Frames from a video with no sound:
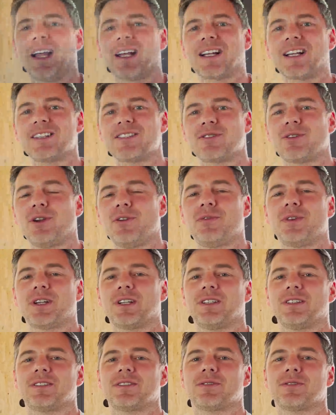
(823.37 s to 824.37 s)
Ein ganz häufiger
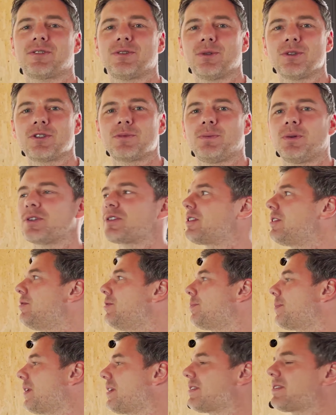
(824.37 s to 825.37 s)
Diskussionspunkt sind
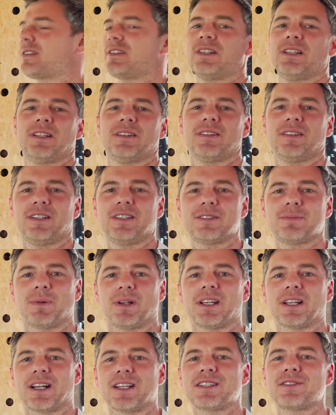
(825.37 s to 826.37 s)
übrigens, sie liest
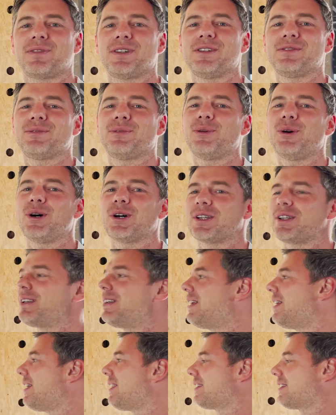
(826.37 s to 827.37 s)
man in ganz vielen Foren,
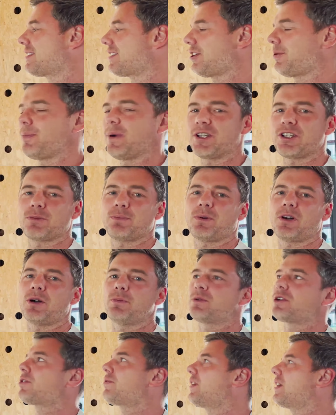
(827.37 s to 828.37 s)
dass sich manche
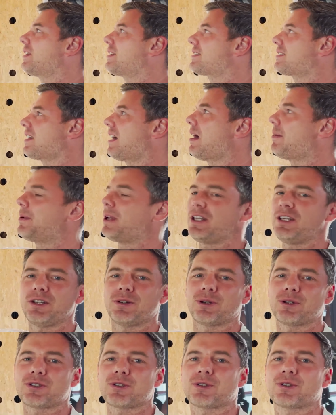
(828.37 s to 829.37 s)
Bauern beschweren, dass der Hammer in die
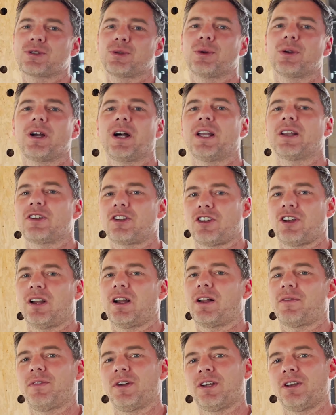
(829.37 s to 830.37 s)
Konstruktion
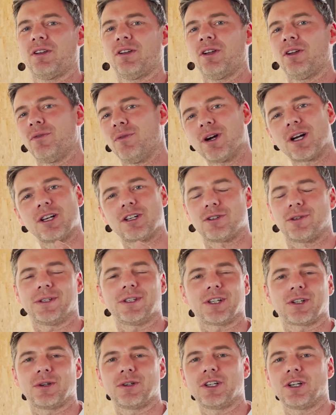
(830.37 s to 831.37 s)
reingeschlagen wird. Wirklich, Leute,
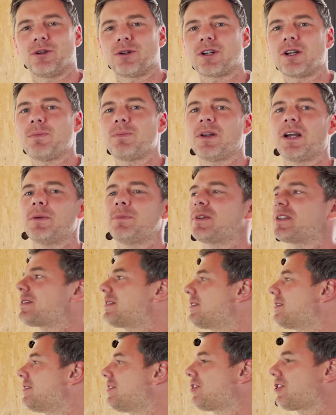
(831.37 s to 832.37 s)
da könnt ihr locker bleiben, das
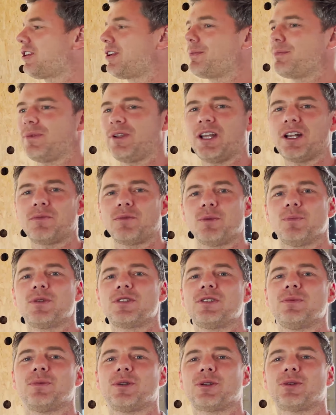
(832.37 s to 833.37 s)
ist nicht schlimm. Irgendwo
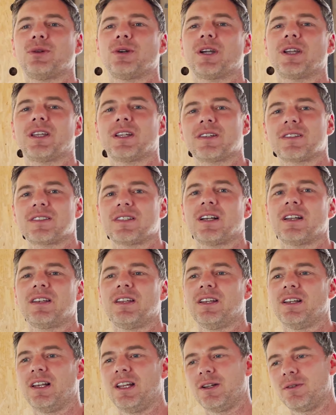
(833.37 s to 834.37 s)
müssen die Monteure ihre Sachen
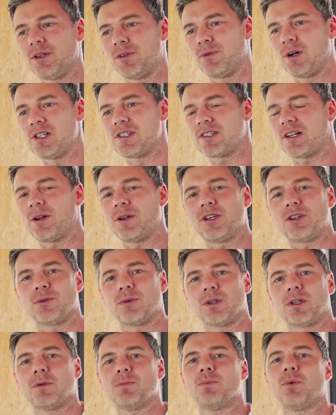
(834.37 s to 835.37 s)
hinlegen und die wollen es auch nicht
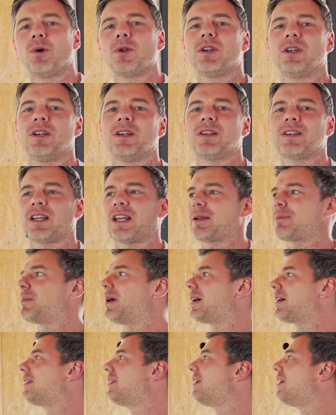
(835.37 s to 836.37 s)
unten im Boden in den Dreck
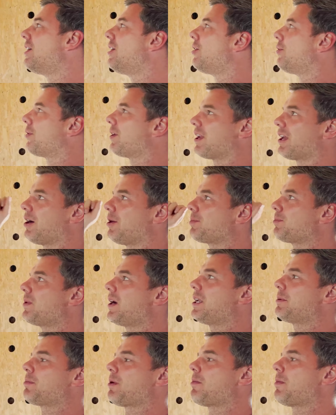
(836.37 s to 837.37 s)
machen. Und dann haut
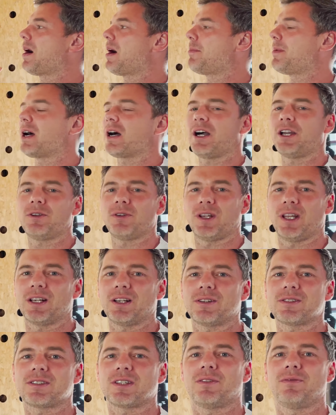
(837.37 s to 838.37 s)
man halt mal mit dem Hammer rein und
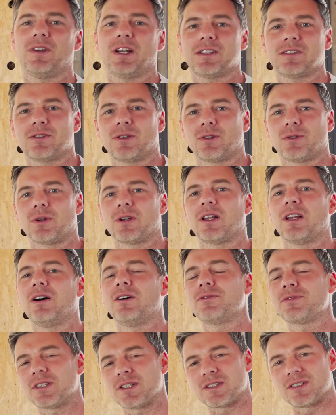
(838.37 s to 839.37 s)
hängt auch seinen Werkzeuggürtel
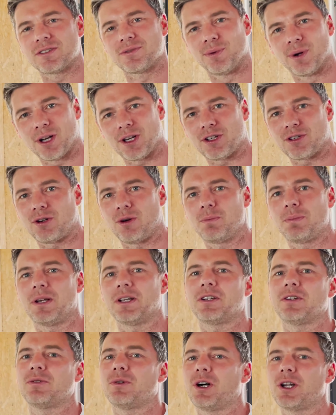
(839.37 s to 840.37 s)
auf. Das ist wirklich
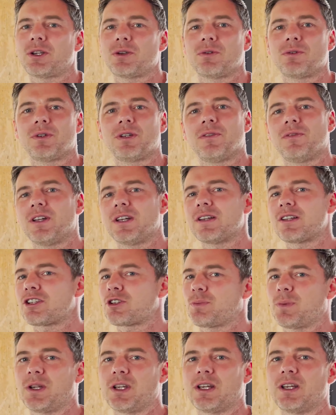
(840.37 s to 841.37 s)
komplett in Ordnung und ihr werdet das
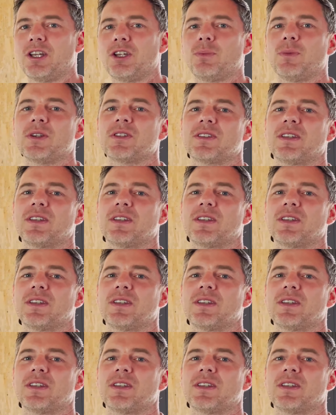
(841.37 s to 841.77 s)
später nicht mehr